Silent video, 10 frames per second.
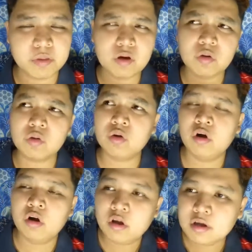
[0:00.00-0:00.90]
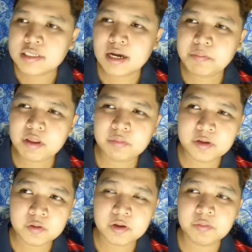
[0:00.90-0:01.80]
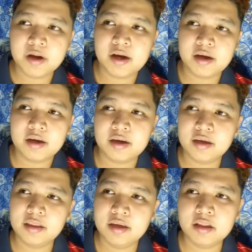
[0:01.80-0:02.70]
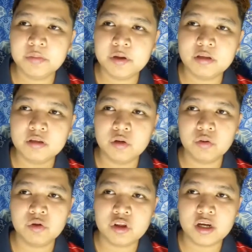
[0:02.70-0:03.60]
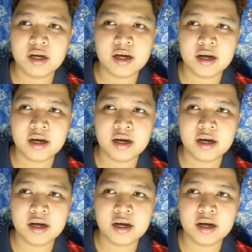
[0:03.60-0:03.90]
Pero, sabi naman ng iba, hindi naman daw siya